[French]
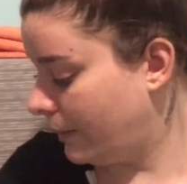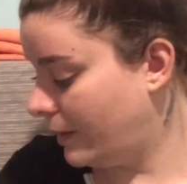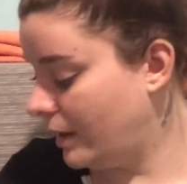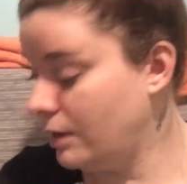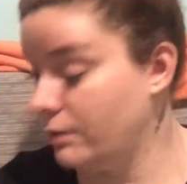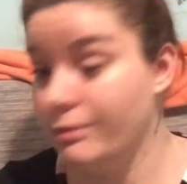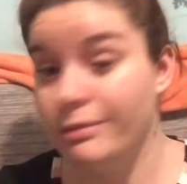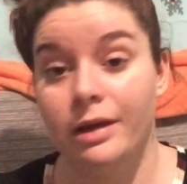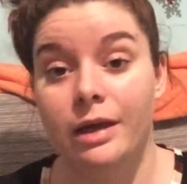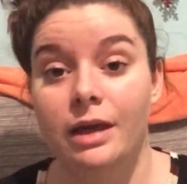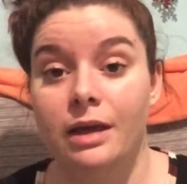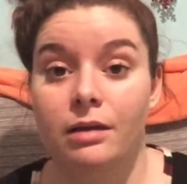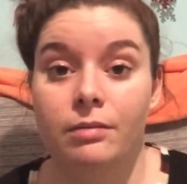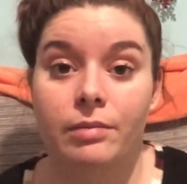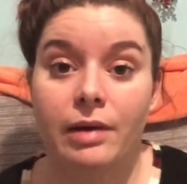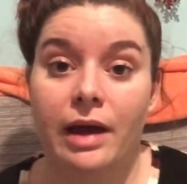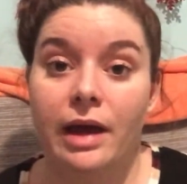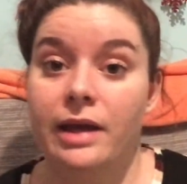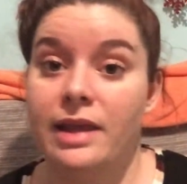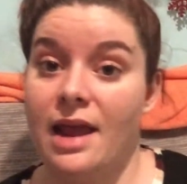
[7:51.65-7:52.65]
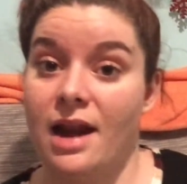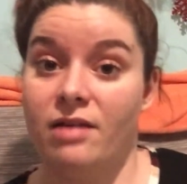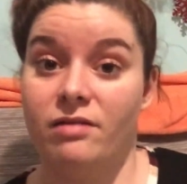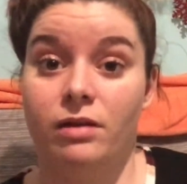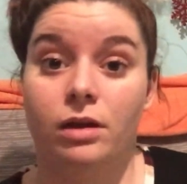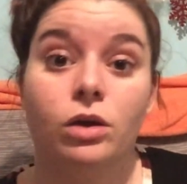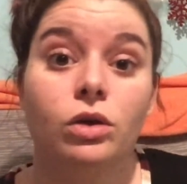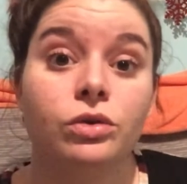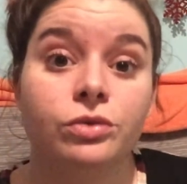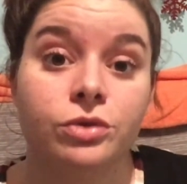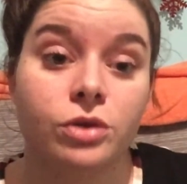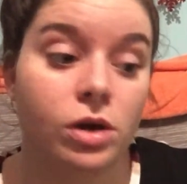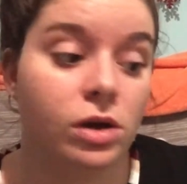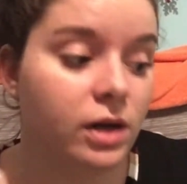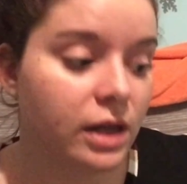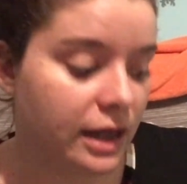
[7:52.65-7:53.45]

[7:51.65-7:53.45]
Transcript: belle, mais ben, il n'y en avait qu'un seul.